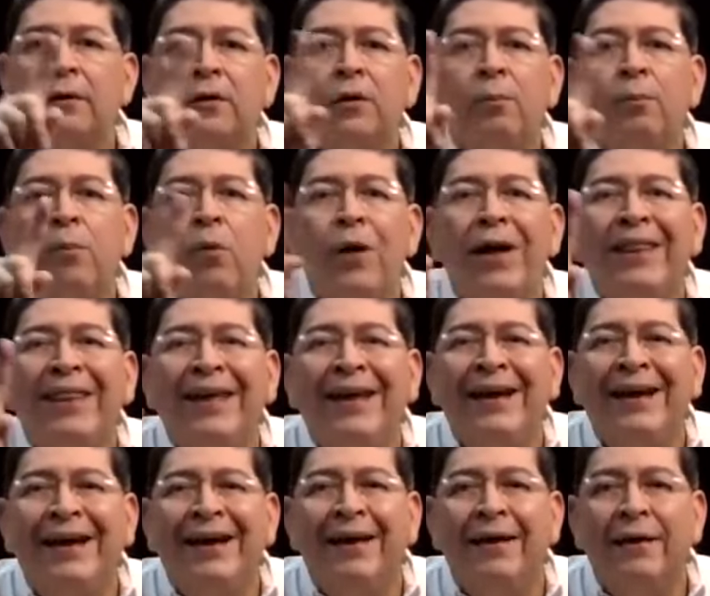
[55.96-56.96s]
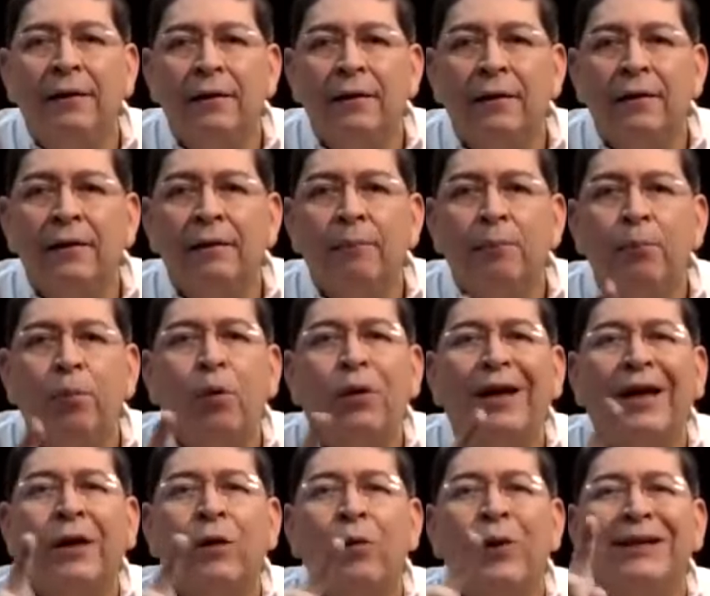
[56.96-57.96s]
No pueden
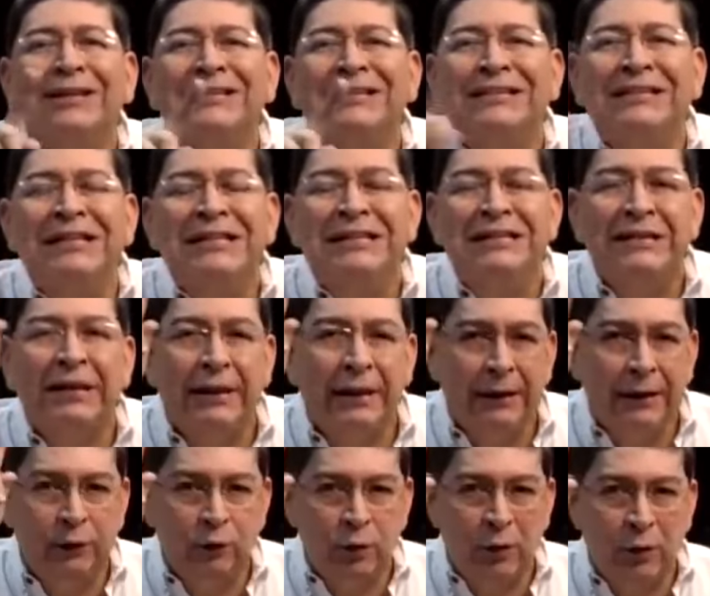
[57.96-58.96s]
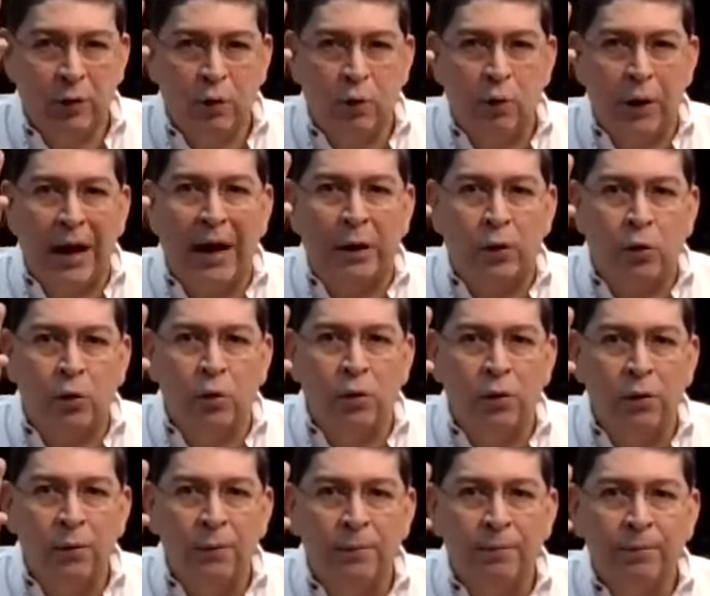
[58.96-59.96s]
porque no existe delito
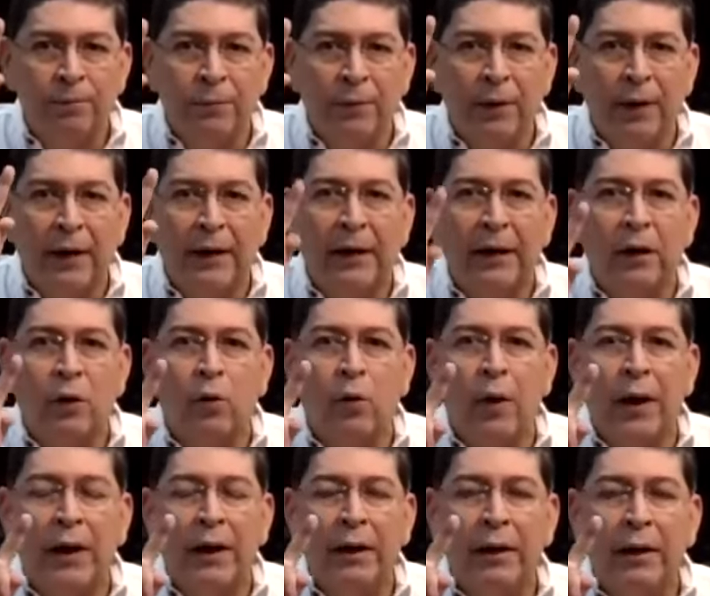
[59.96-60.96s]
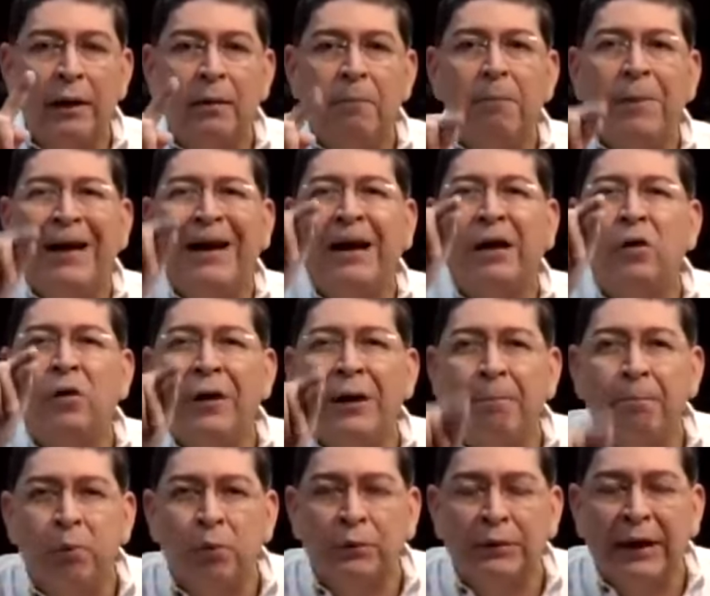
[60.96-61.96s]
alguno en el cual pegarle
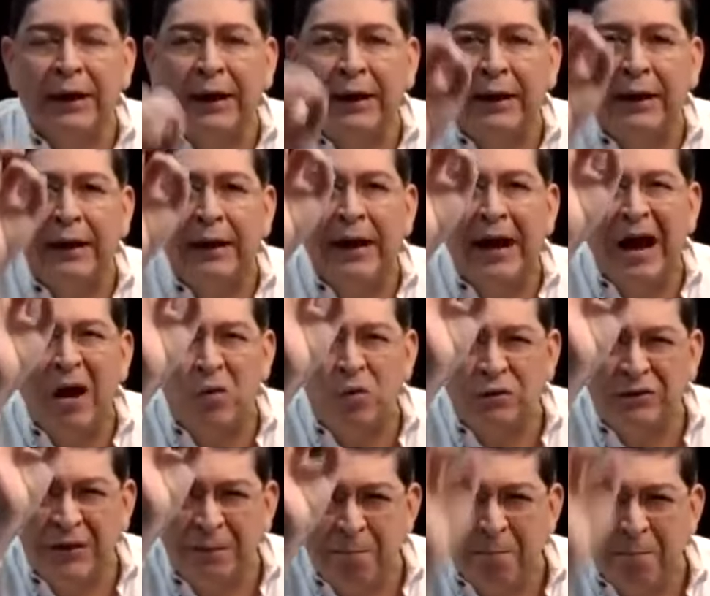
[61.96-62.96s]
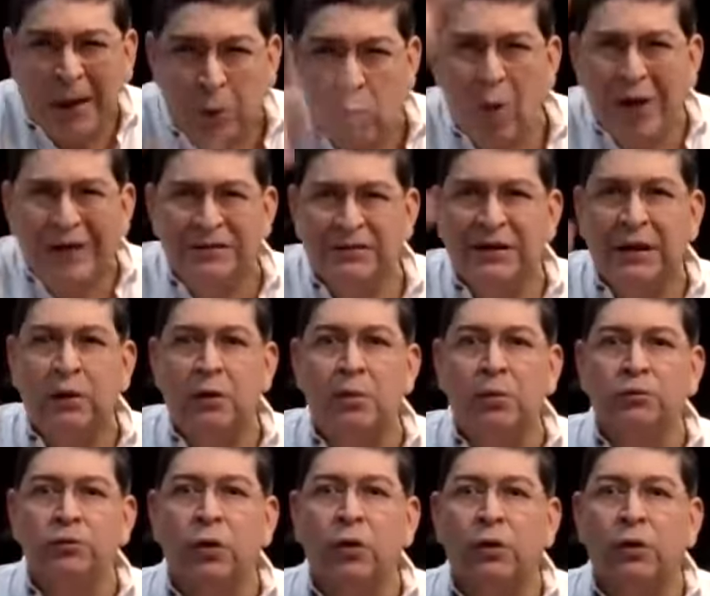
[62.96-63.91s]
una puteada a un sinvergüenza como